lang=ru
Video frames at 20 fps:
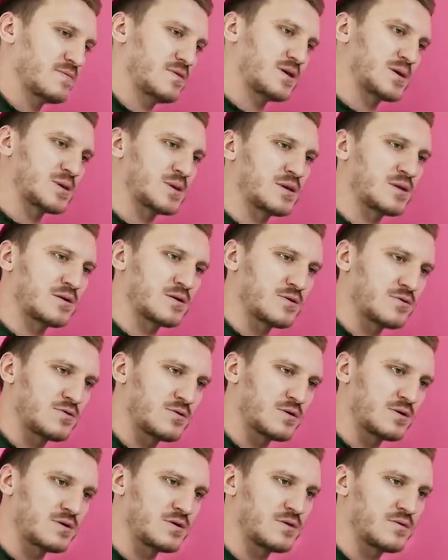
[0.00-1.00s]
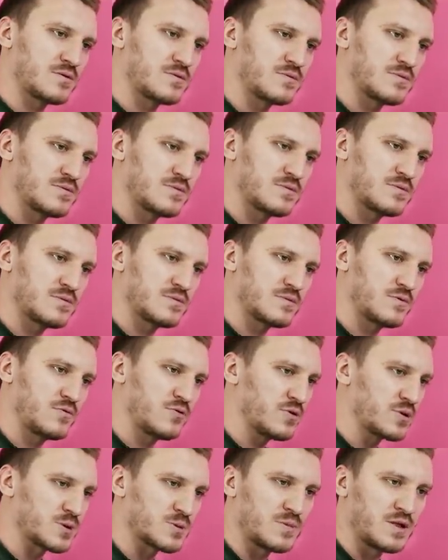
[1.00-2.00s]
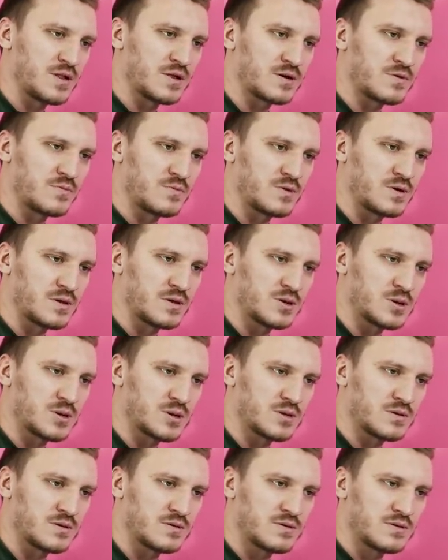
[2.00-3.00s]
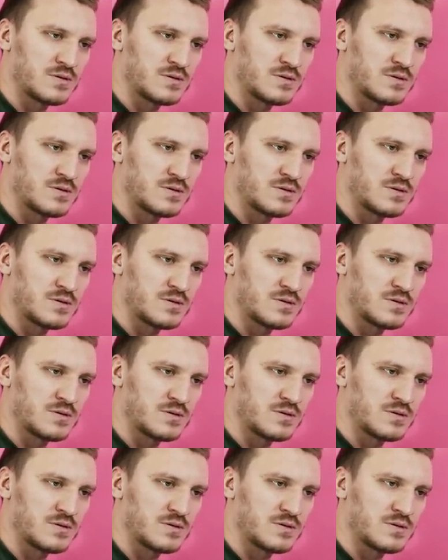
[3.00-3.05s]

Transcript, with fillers: э, рестлер, который играл. Голос мало кому принадлежит.